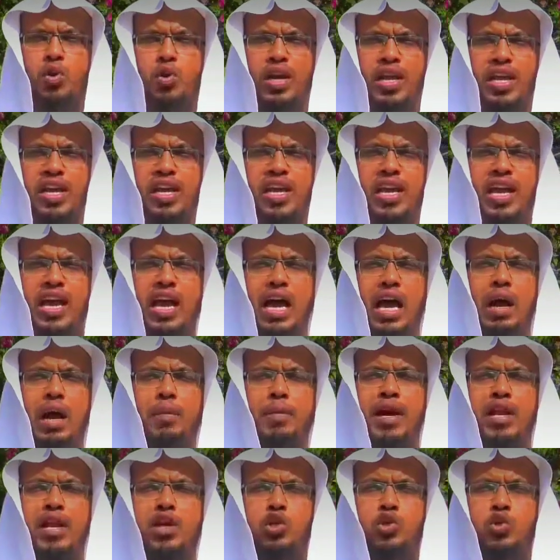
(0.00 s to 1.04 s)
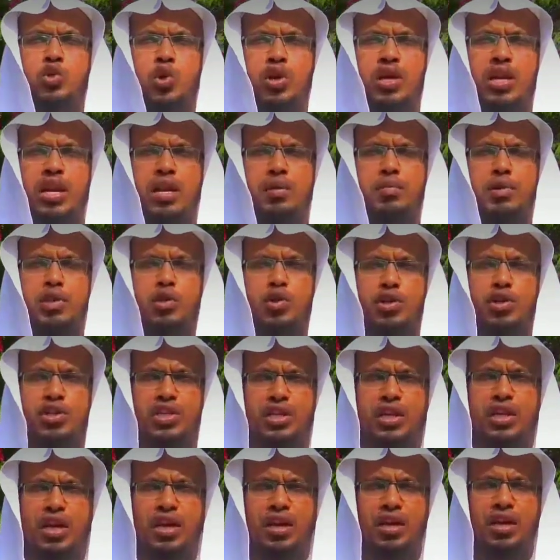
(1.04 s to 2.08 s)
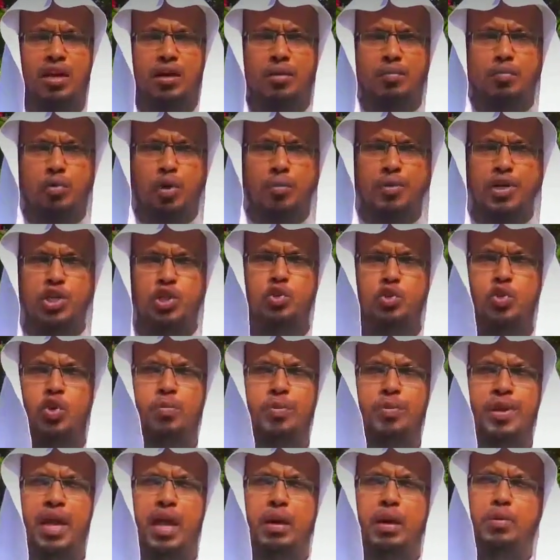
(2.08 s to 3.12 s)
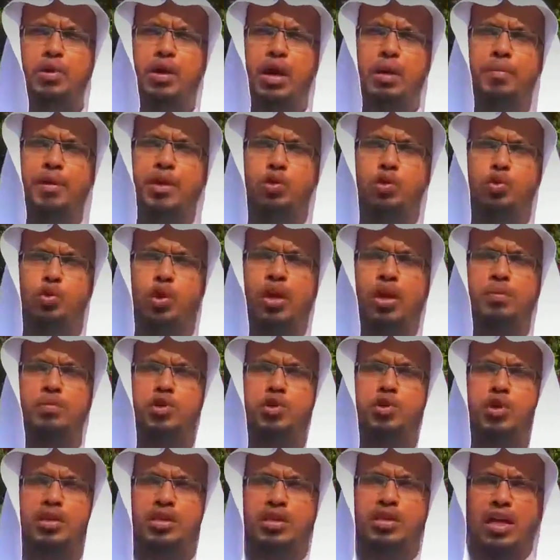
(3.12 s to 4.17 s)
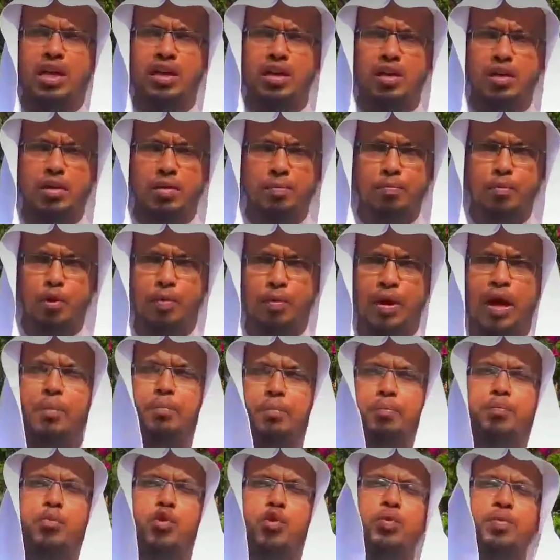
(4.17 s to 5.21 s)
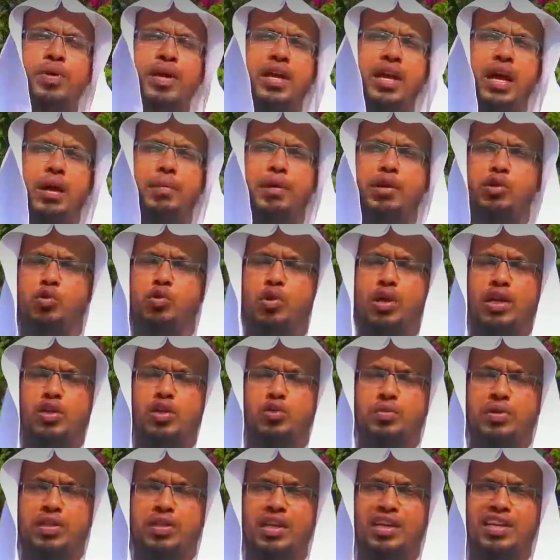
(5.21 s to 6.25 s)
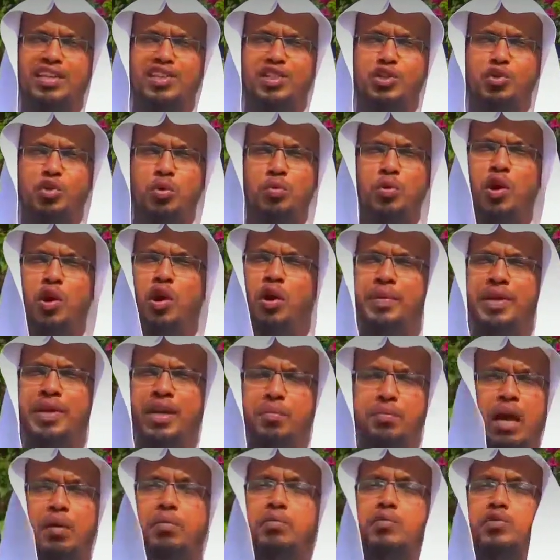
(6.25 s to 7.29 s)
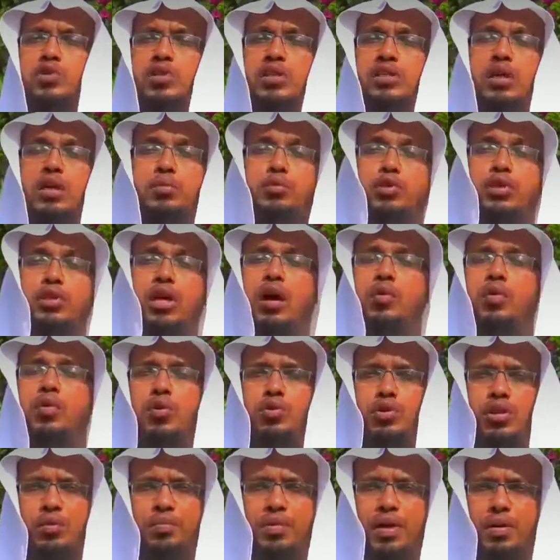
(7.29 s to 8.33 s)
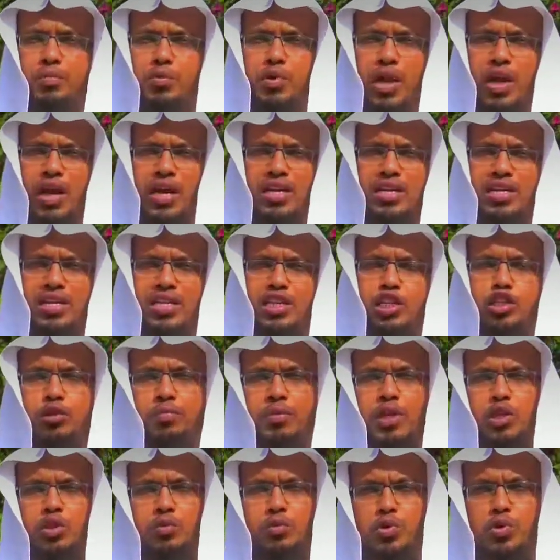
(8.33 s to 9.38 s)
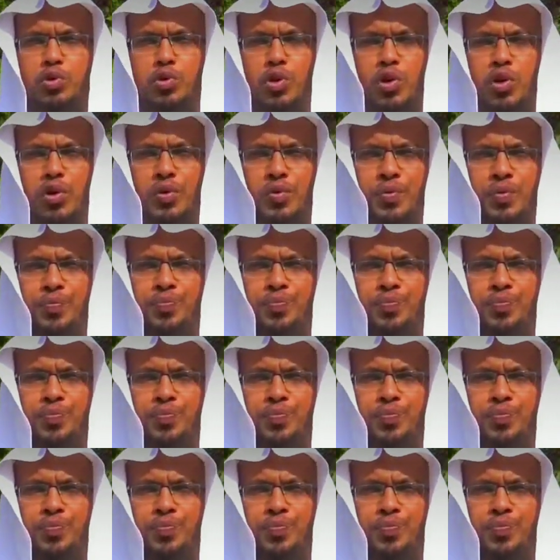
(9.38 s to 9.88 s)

করলে আমার শরীরের ভিতরে সেটা প্রবেশ করবে এবং আমার দোয়ার ভিতরে তার প্রভাব পড়বে আমার দোয়া সুমাতার কাছে কবুল হবে না আমি যাব দাওয়া হতে পারবো না সময়ত বন্ধুগণ